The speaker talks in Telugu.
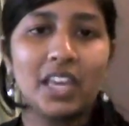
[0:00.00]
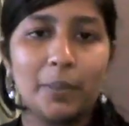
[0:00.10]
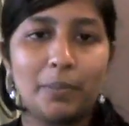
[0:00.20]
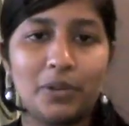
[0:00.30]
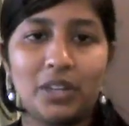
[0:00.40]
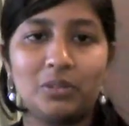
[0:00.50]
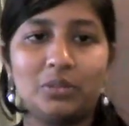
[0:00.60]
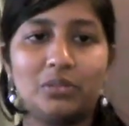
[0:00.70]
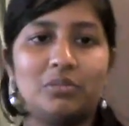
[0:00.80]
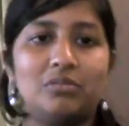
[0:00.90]
ఇప్పుడు నేను
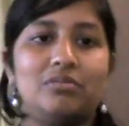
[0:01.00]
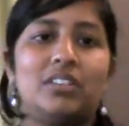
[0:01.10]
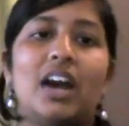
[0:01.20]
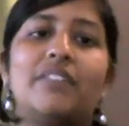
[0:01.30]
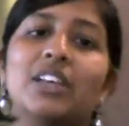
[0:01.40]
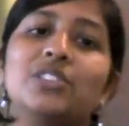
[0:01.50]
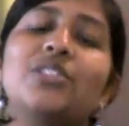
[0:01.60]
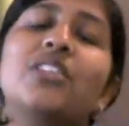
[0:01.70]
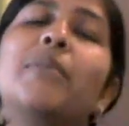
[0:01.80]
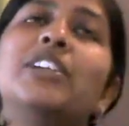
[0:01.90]
నా వయసు
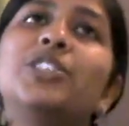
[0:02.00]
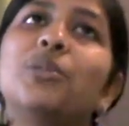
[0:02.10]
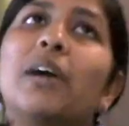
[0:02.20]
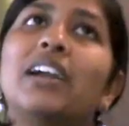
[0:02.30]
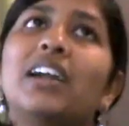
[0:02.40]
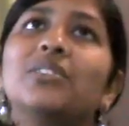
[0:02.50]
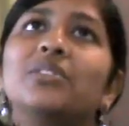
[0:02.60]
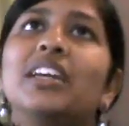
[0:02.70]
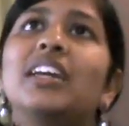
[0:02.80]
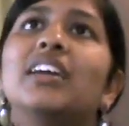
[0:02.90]
యొక్క మనిషితో
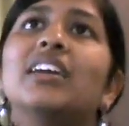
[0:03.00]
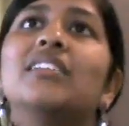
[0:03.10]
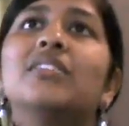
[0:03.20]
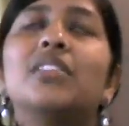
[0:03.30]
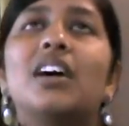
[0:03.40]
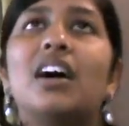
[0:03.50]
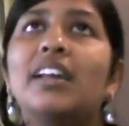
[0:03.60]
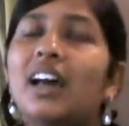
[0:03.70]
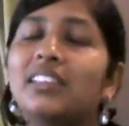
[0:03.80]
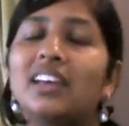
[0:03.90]
మాట్లాడుతుంటే
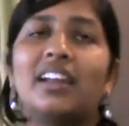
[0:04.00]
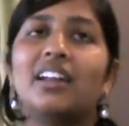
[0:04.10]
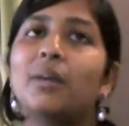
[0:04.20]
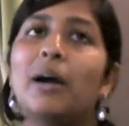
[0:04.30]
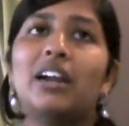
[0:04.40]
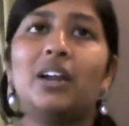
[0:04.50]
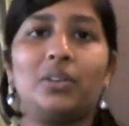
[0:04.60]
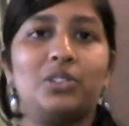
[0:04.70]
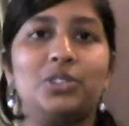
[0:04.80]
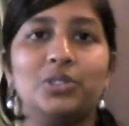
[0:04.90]
అనాధికారంగా మాట్లాడవచ్చు